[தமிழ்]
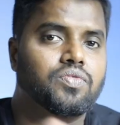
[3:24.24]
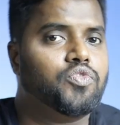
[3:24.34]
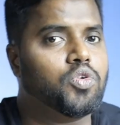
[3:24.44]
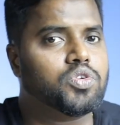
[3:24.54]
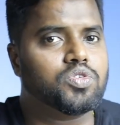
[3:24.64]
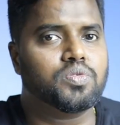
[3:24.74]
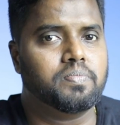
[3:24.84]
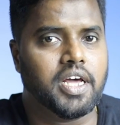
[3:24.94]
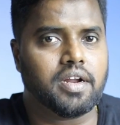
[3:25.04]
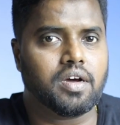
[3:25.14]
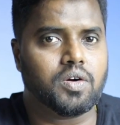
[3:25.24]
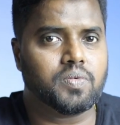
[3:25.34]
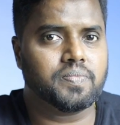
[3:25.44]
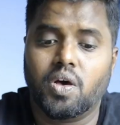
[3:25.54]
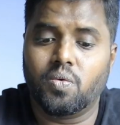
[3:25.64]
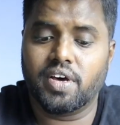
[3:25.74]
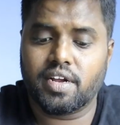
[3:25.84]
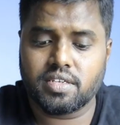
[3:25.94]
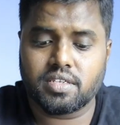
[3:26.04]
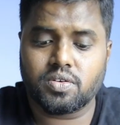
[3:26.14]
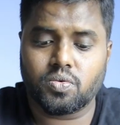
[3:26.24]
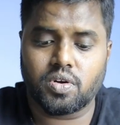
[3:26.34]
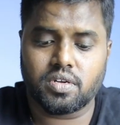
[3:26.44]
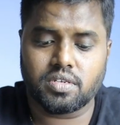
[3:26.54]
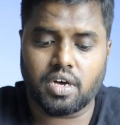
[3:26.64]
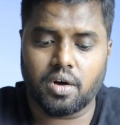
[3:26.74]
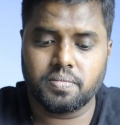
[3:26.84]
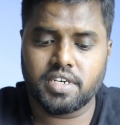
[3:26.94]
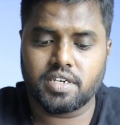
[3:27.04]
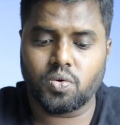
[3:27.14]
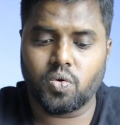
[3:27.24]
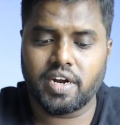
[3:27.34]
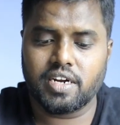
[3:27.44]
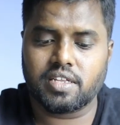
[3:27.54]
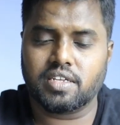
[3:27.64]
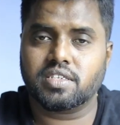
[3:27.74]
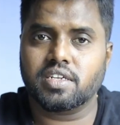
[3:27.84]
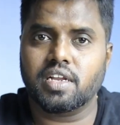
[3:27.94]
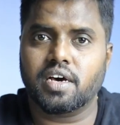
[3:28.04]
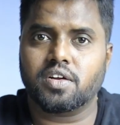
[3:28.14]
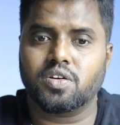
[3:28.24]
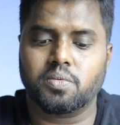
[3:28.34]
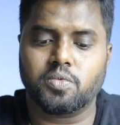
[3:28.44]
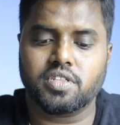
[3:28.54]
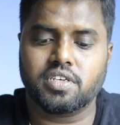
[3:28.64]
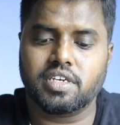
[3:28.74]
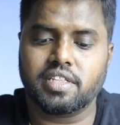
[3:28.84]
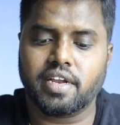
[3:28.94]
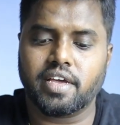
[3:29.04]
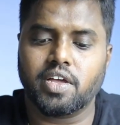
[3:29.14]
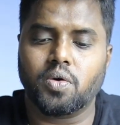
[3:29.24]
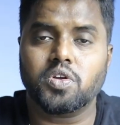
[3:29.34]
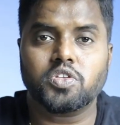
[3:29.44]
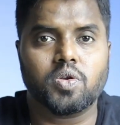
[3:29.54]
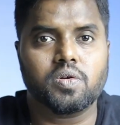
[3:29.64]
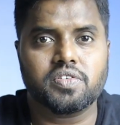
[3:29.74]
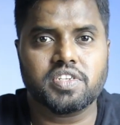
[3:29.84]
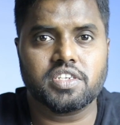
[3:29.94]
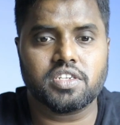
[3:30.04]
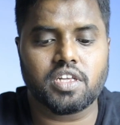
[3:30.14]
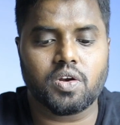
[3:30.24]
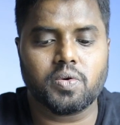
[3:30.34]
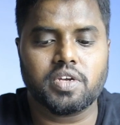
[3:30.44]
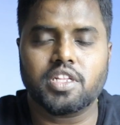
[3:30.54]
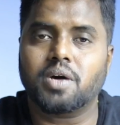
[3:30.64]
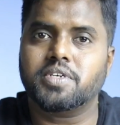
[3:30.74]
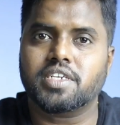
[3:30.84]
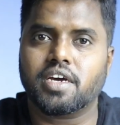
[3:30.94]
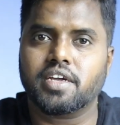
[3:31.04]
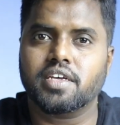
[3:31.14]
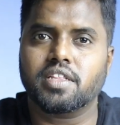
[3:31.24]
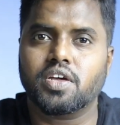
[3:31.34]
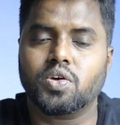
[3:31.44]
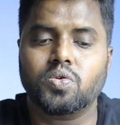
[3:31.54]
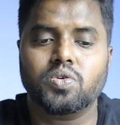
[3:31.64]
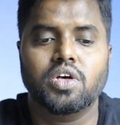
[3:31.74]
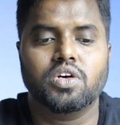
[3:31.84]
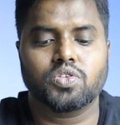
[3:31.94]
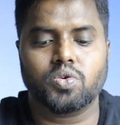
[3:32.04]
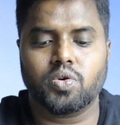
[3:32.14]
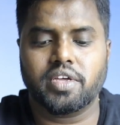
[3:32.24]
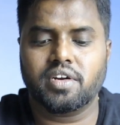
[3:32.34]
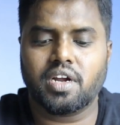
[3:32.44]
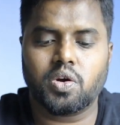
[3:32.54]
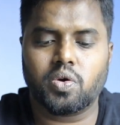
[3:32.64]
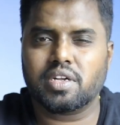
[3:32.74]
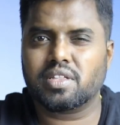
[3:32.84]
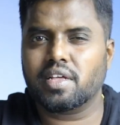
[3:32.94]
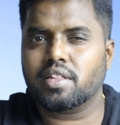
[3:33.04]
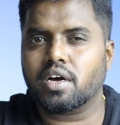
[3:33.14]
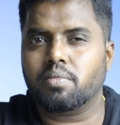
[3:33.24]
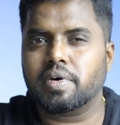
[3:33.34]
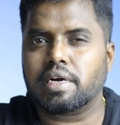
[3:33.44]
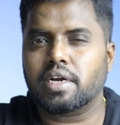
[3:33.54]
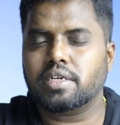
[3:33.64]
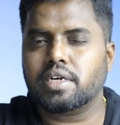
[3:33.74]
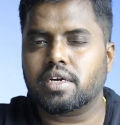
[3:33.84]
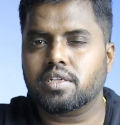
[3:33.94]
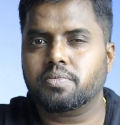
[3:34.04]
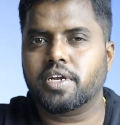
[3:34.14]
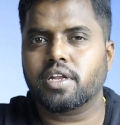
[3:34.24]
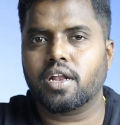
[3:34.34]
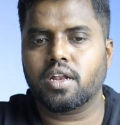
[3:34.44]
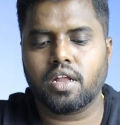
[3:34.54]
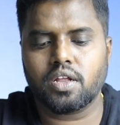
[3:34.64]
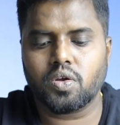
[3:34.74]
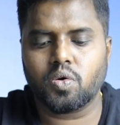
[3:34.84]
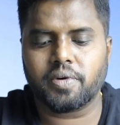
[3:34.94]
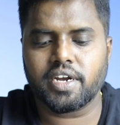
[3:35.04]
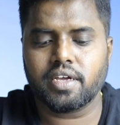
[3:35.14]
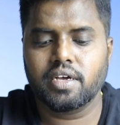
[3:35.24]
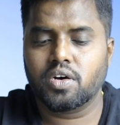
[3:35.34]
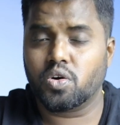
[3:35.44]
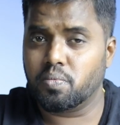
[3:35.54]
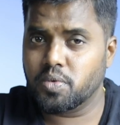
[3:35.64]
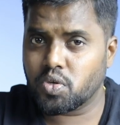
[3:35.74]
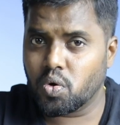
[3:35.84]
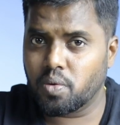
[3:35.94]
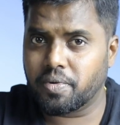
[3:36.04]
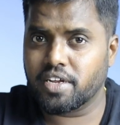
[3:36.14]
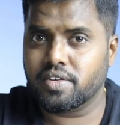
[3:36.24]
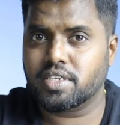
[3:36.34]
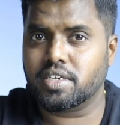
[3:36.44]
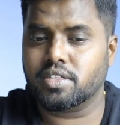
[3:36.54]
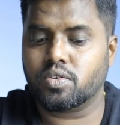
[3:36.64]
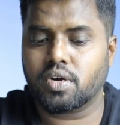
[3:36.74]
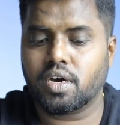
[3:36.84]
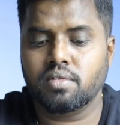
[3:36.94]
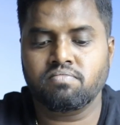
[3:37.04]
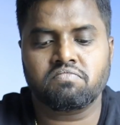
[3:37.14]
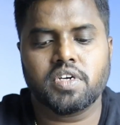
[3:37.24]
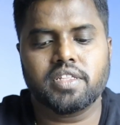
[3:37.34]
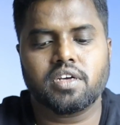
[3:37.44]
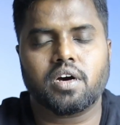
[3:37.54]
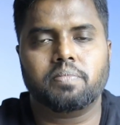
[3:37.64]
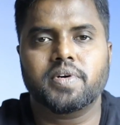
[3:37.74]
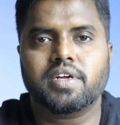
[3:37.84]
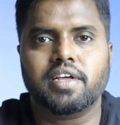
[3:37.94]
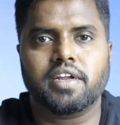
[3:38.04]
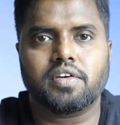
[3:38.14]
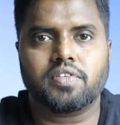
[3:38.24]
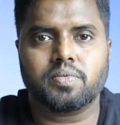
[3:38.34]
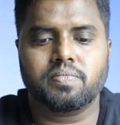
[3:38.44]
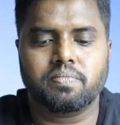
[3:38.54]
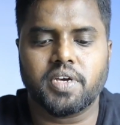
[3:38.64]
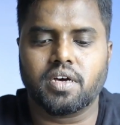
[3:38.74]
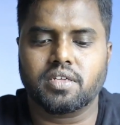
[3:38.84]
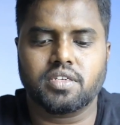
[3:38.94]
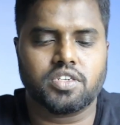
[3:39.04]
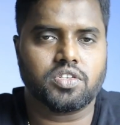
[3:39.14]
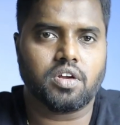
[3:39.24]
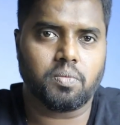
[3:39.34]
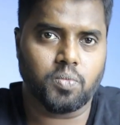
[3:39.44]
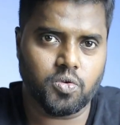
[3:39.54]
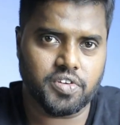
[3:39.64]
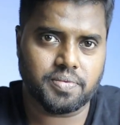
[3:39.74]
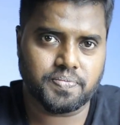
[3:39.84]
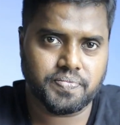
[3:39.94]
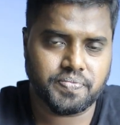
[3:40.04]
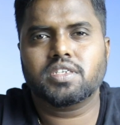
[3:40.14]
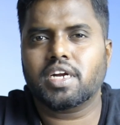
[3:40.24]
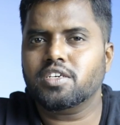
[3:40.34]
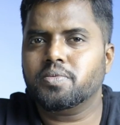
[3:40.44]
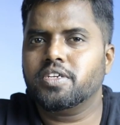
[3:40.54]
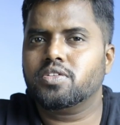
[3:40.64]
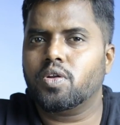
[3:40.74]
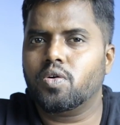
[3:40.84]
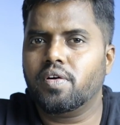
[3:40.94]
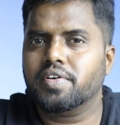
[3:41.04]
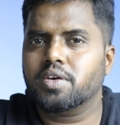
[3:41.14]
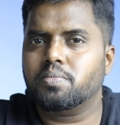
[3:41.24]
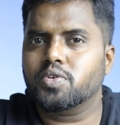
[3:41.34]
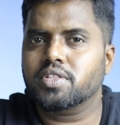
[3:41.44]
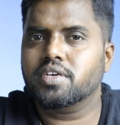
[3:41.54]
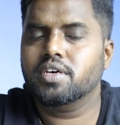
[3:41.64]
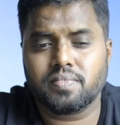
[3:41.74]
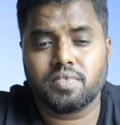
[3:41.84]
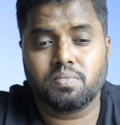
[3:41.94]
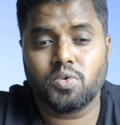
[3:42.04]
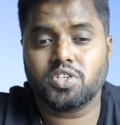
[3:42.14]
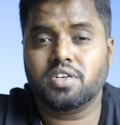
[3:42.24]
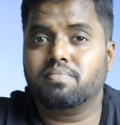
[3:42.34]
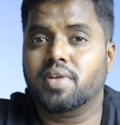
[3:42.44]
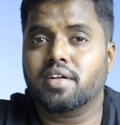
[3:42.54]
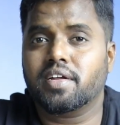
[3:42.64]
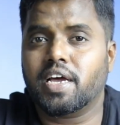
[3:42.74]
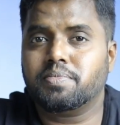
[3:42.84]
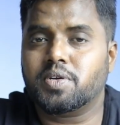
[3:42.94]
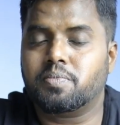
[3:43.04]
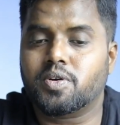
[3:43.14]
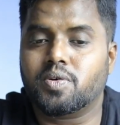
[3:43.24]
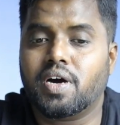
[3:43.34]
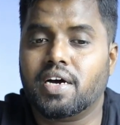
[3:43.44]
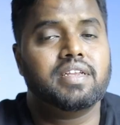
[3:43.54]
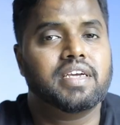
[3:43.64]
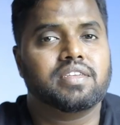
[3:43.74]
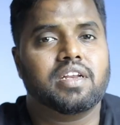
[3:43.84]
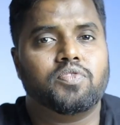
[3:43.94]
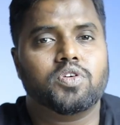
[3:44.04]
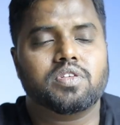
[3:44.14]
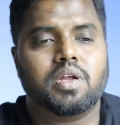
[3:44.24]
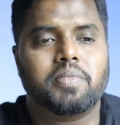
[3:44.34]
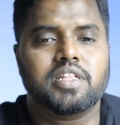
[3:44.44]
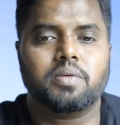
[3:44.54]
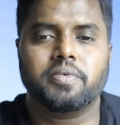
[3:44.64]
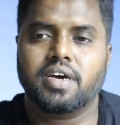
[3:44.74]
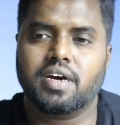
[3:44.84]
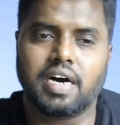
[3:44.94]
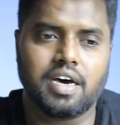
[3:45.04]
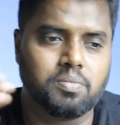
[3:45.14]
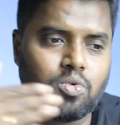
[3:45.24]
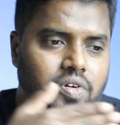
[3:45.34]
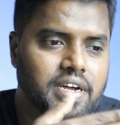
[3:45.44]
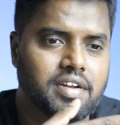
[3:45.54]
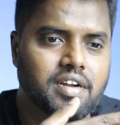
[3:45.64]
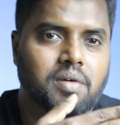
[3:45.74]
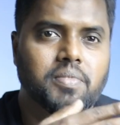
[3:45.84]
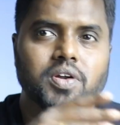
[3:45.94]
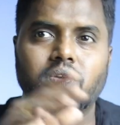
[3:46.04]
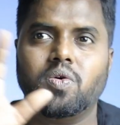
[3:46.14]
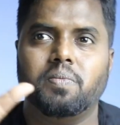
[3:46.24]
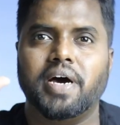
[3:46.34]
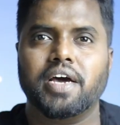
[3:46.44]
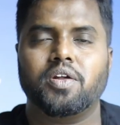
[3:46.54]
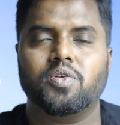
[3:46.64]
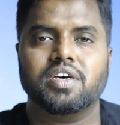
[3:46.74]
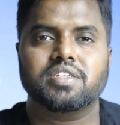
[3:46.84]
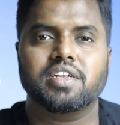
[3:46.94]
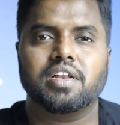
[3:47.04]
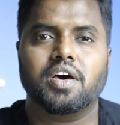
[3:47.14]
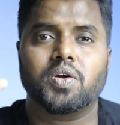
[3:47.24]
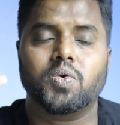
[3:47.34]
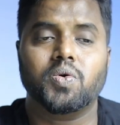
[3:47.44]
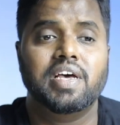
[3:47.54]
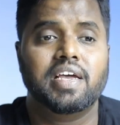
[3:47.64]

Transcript: ஃபோட்டோஸ் பிளர் ஆகும் வேற ஒரு ஆப்ஜெக்ட் ஒரே இடத்துல ஸ்டில்லாக இருக்கணும் போது இதை நீங்கள் எவ்வளோ ஸ்லோவாக வச்சு எடுத்தாலும் இந்த ஆப்ஜெக்ட் அங்கேயே தான் இருக்கும் ஸோ இருட்டானோட இடத்துல இந்த கப்பு இருக்குன்னா ஷட்டர் ஸ்பீடை நல்லா லோ பண்ணி ரொம்ப ஸ்லோ பண்ணி வச்சு எடுத்தோம்னா இந்த கப்பு கீழே விழும் பிகாஸ் இட் இஸ் நாட் மூவிங் ஷட்டர் ஸ்பீட் ஸ்லோவாக வைக்கும் போது மோஷன் பிளர் கேப்சர் பண்ணும் நீங்கள் சில ஃபோட்டோஸ்லாம் பார்த்துருப்பீங்க கார் மூவ் ஆகிட்டு இருக்க மாதிரி இருக்கும் பேக்ரவுண்ட்லாம் ஸ்டில்லாக இருக்கும்